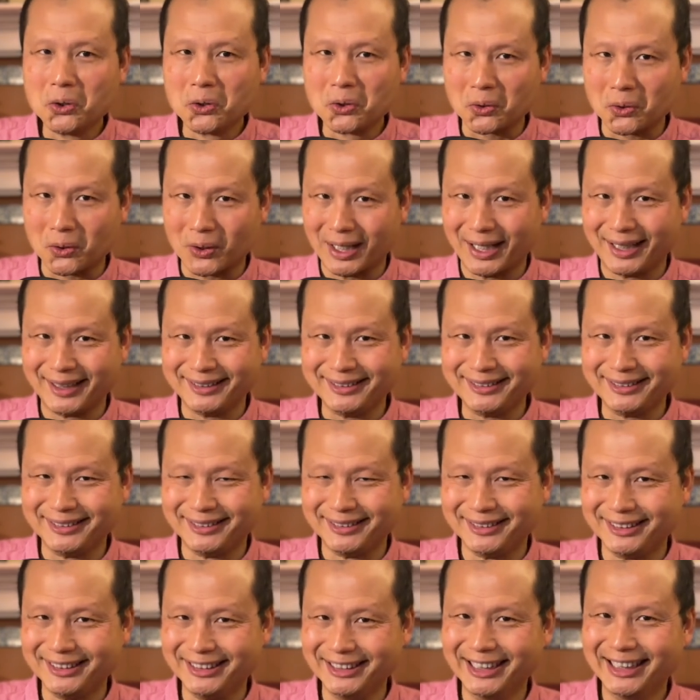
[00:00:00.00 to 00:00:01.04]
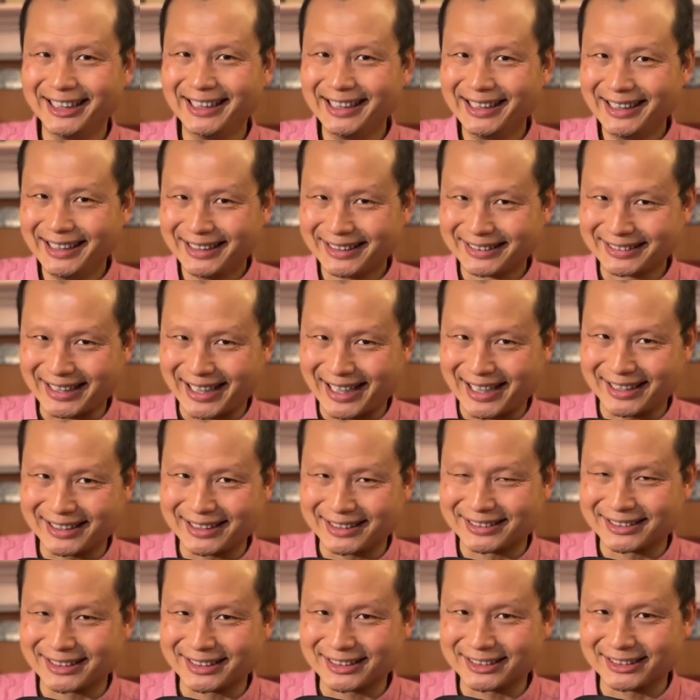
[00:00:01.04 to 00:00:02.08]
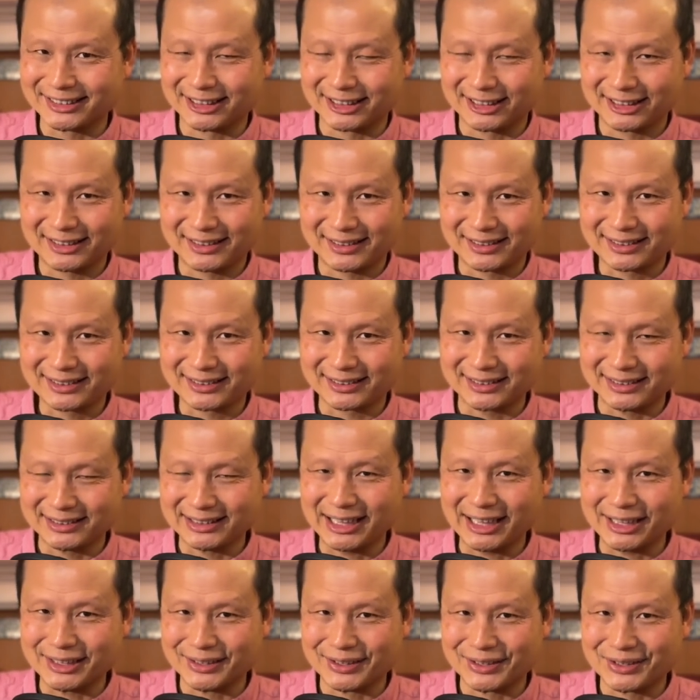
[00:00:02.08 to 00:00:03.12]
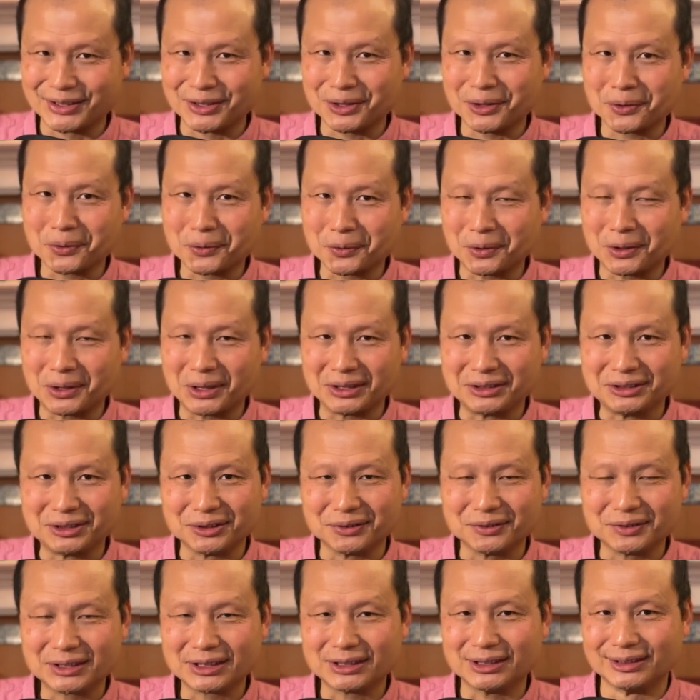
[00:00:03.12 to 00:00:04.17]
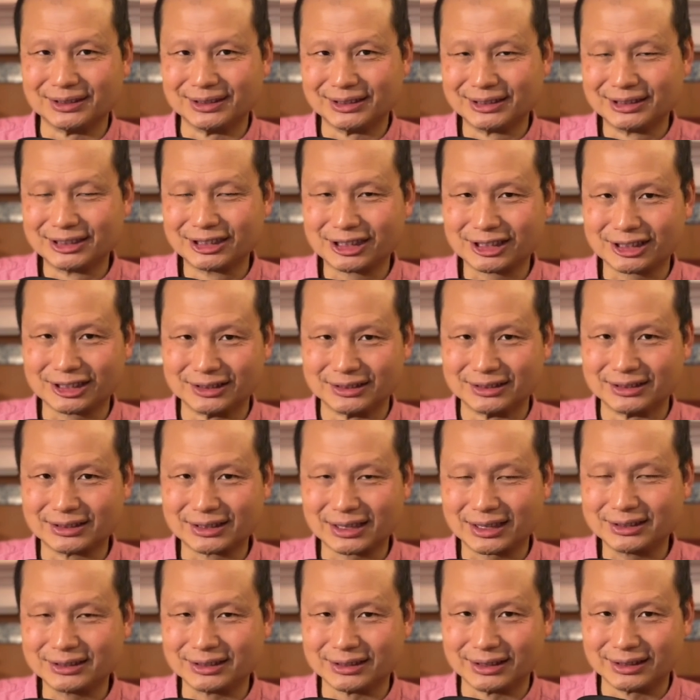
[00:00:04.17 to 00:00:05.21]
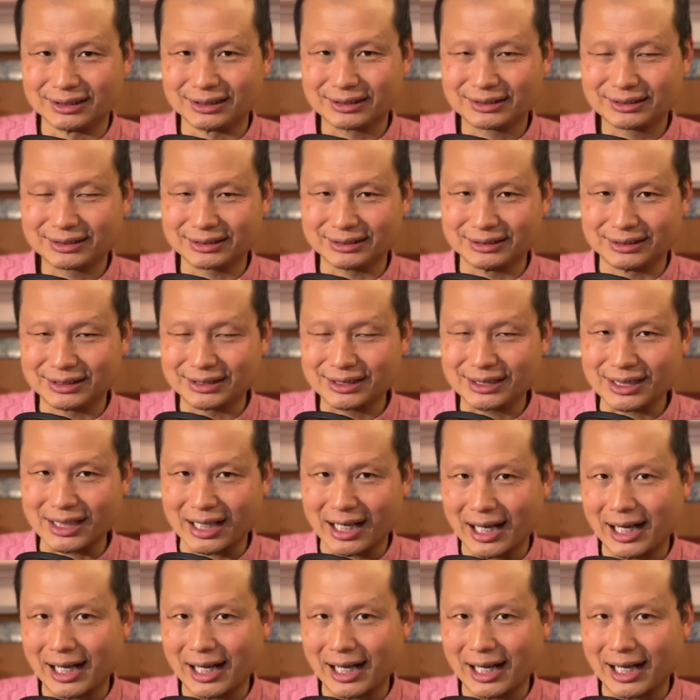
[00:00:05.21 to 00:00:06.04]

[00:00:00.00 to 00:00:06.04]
怀疑他的这个实验结果究竟是真是假？